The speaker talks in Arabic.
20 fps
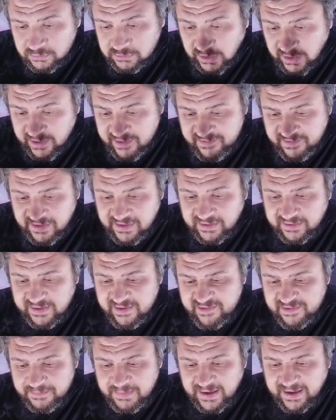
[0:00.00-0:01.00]
طه ياسين
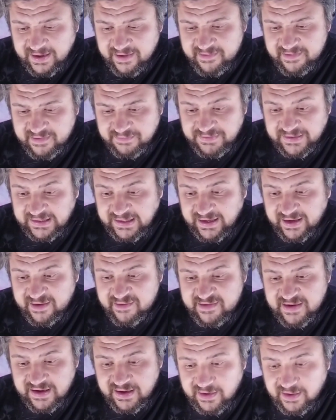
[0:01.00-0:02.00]
الخنيسي مكان سيف الدين
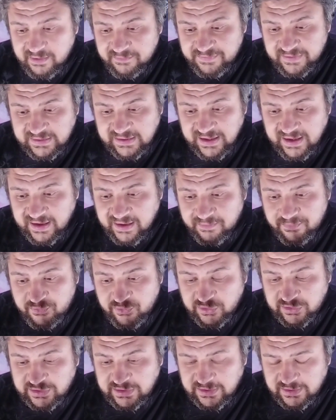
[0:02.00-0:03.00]
الجزيري في الدقيقه
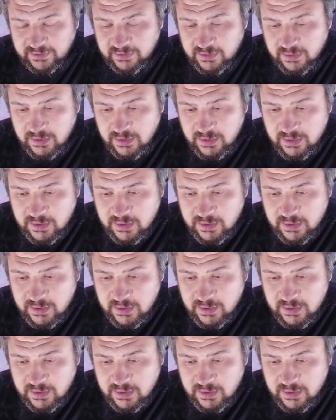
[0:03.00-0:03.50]
65